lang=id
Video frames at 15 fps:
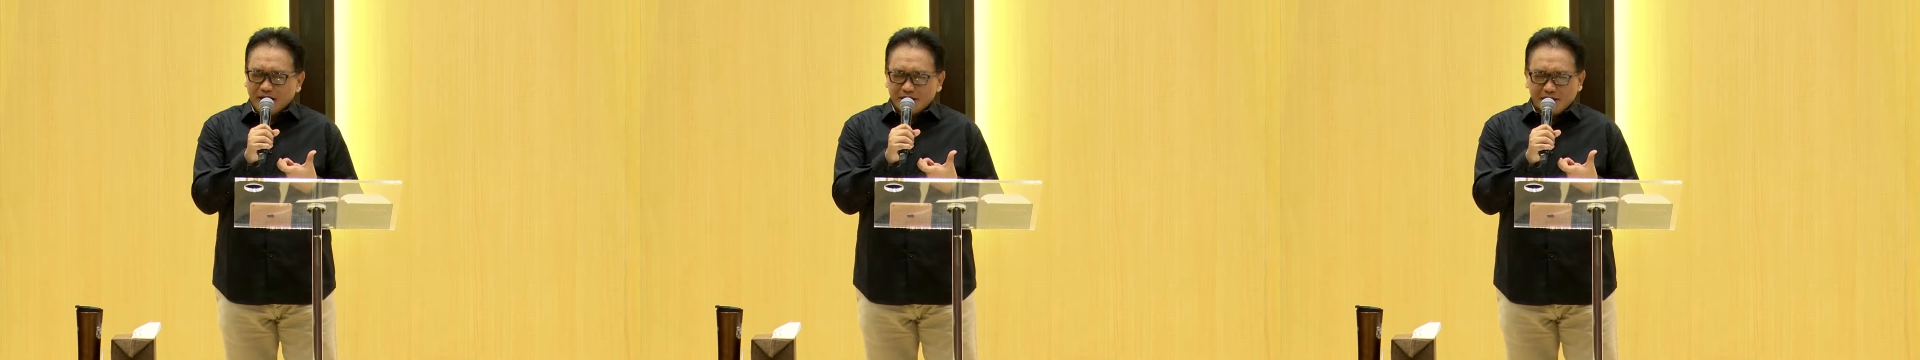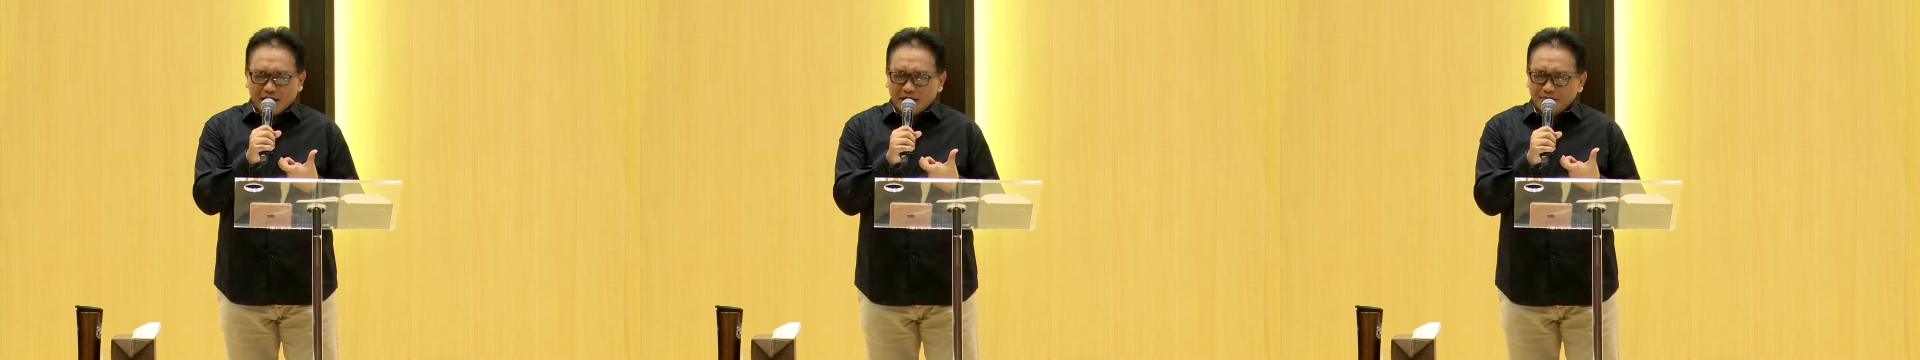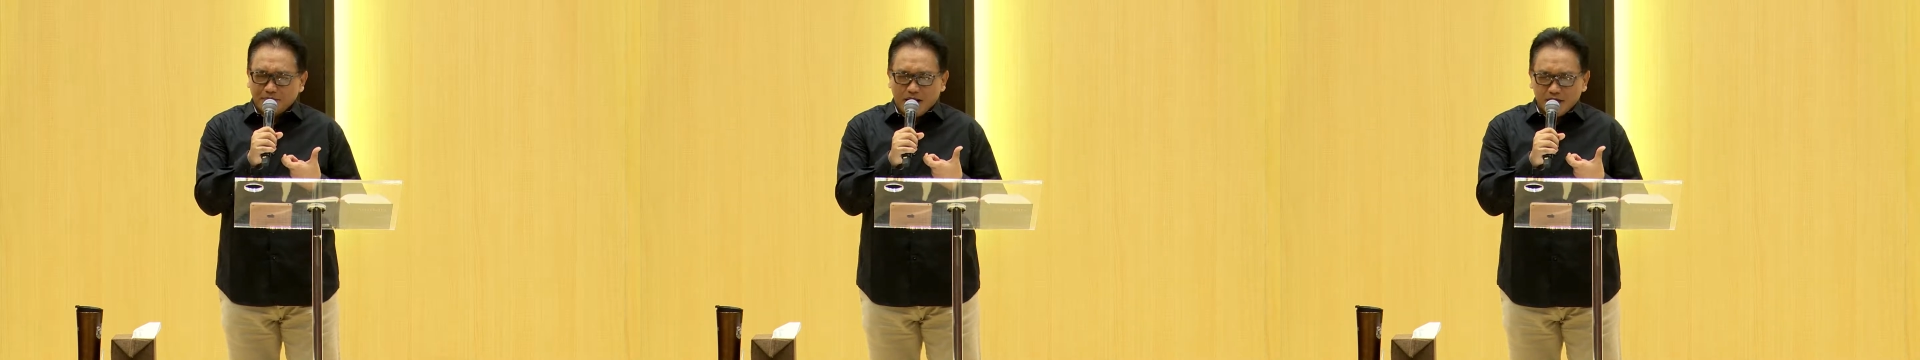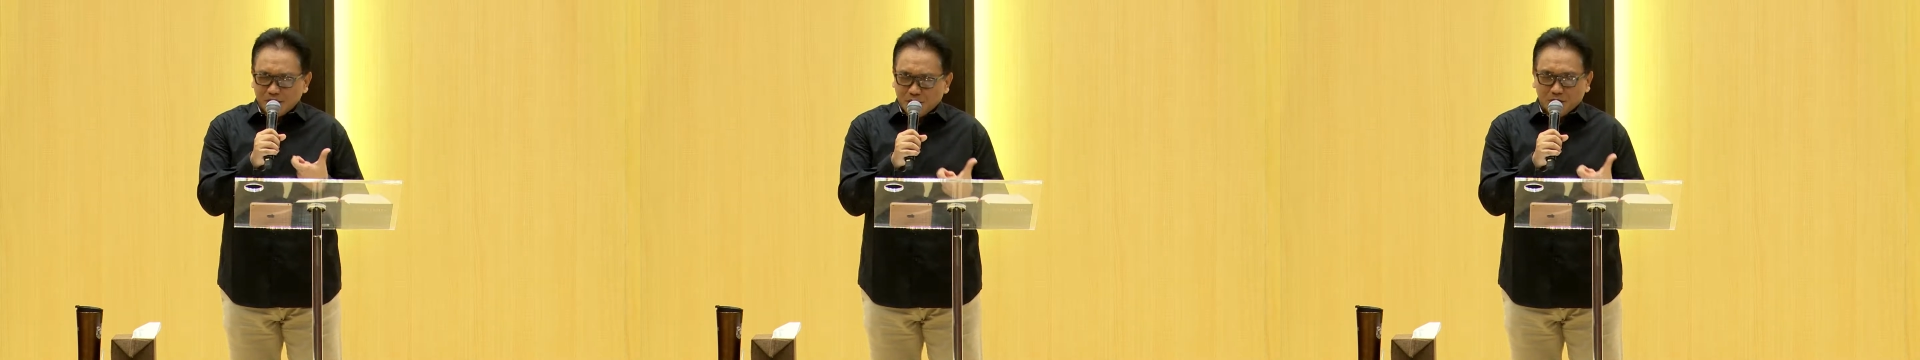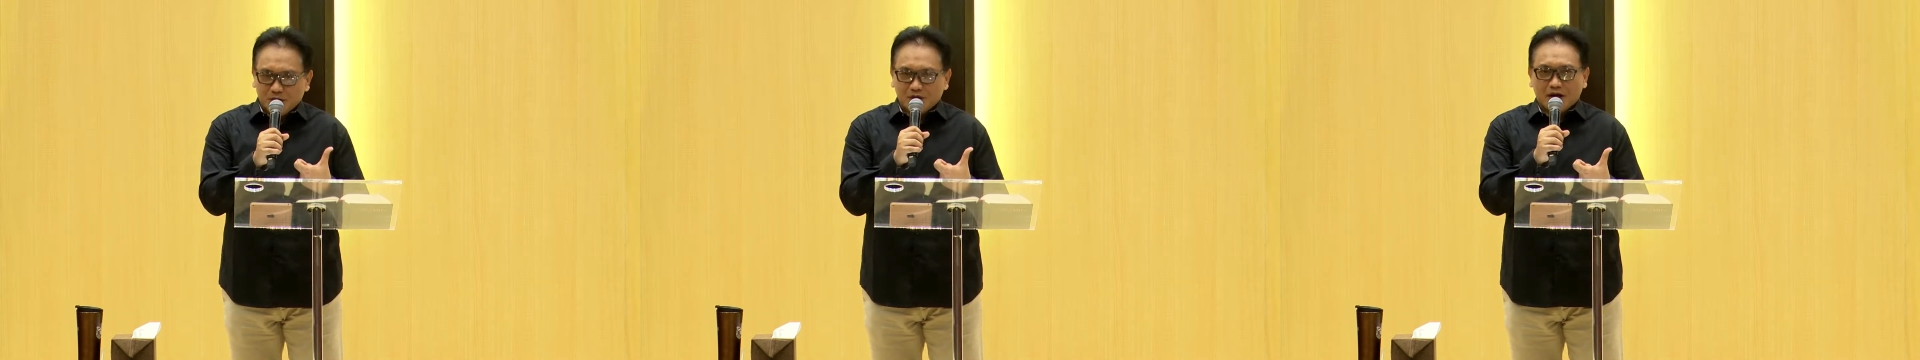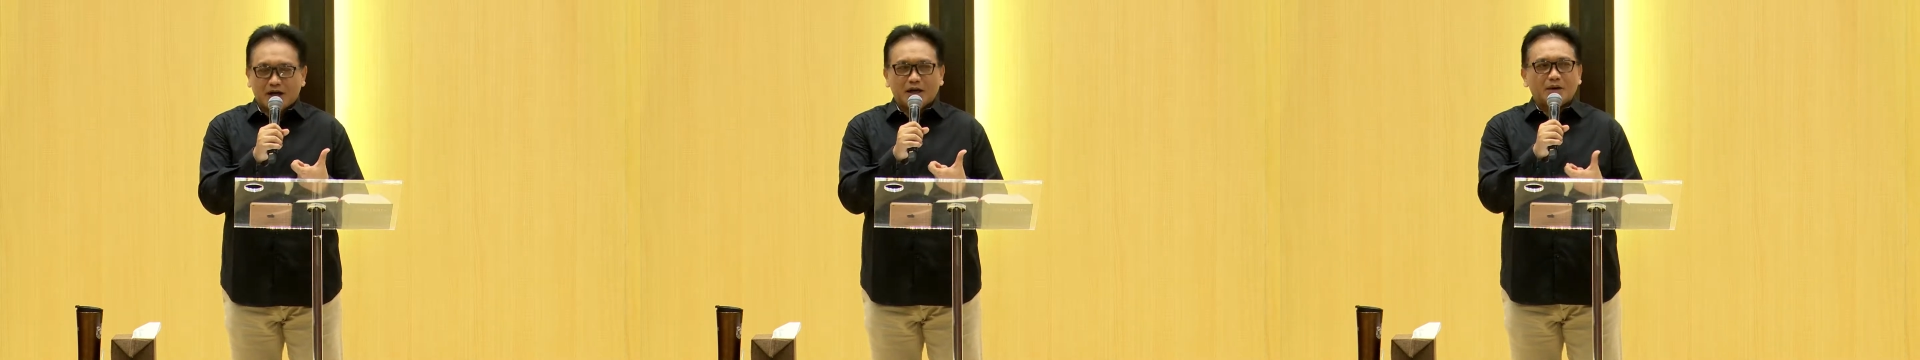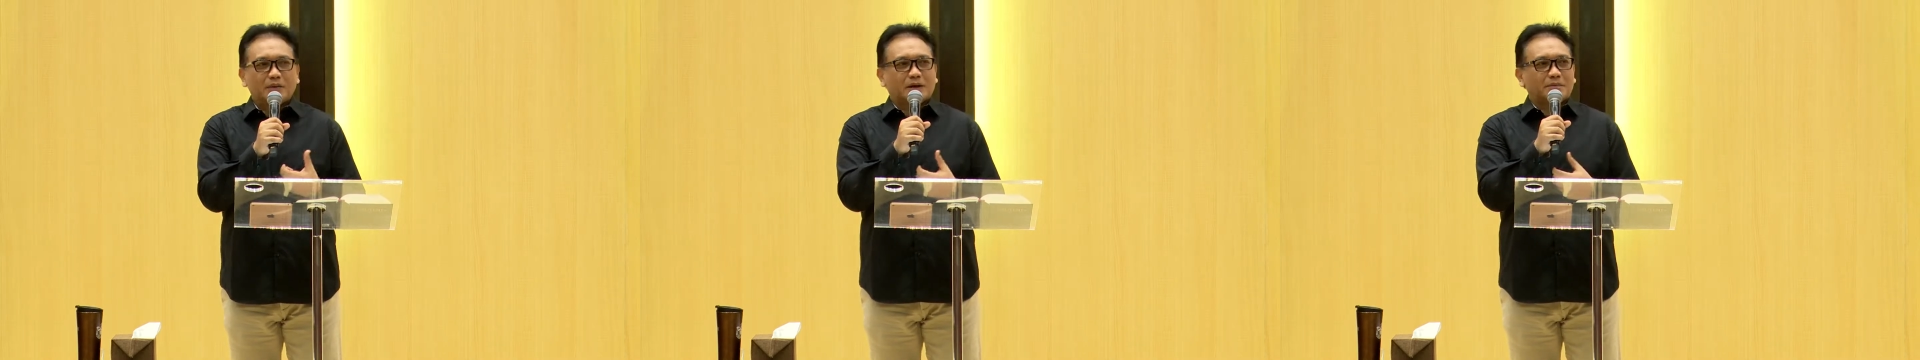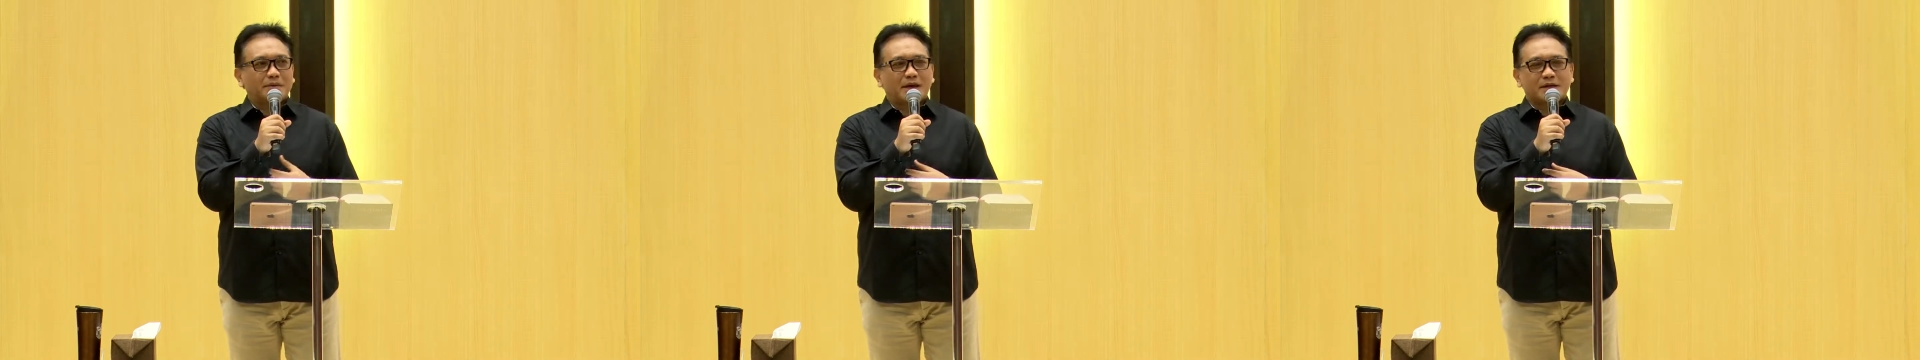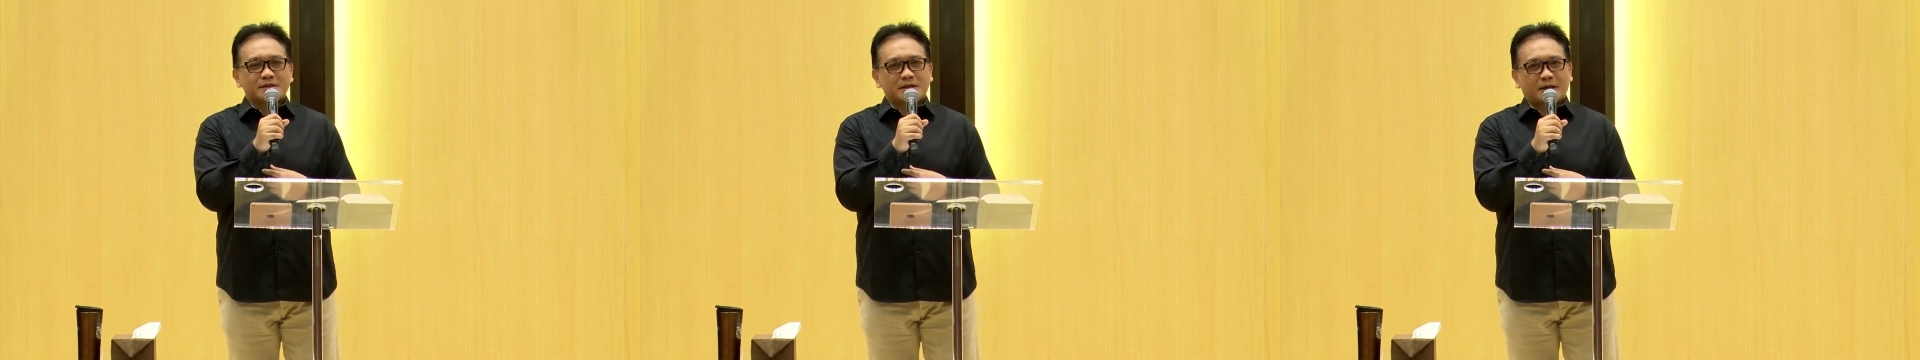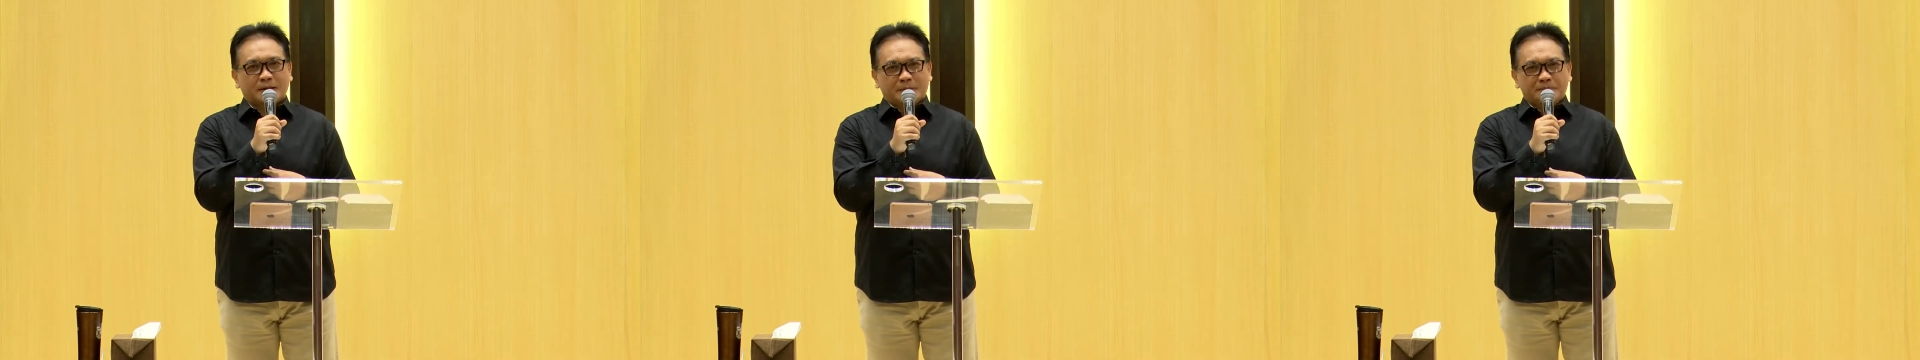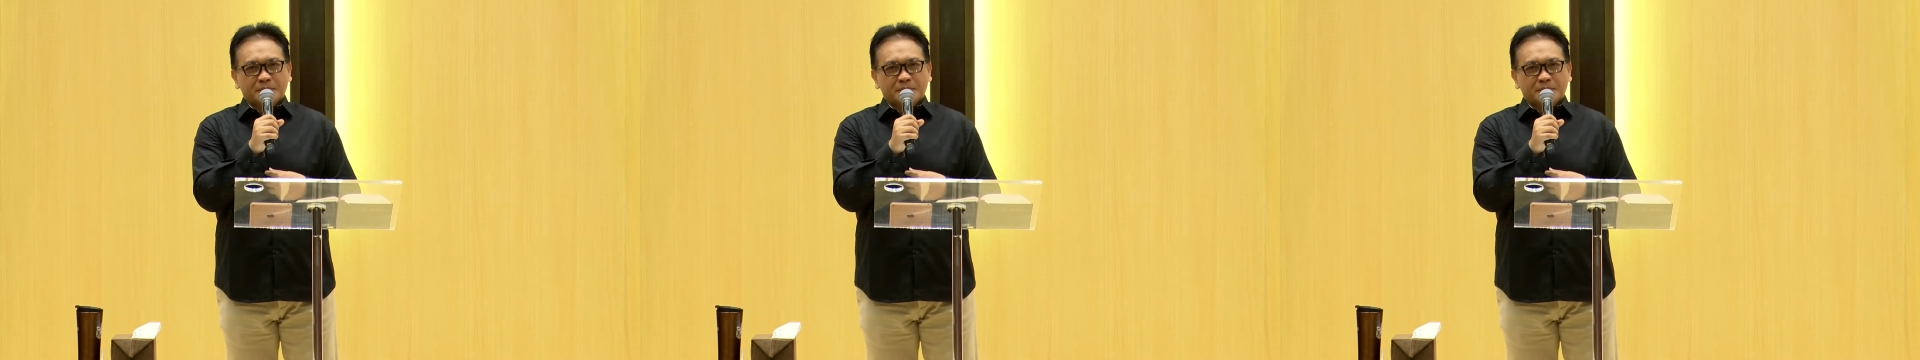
rasakan masuk sekali luar biasa.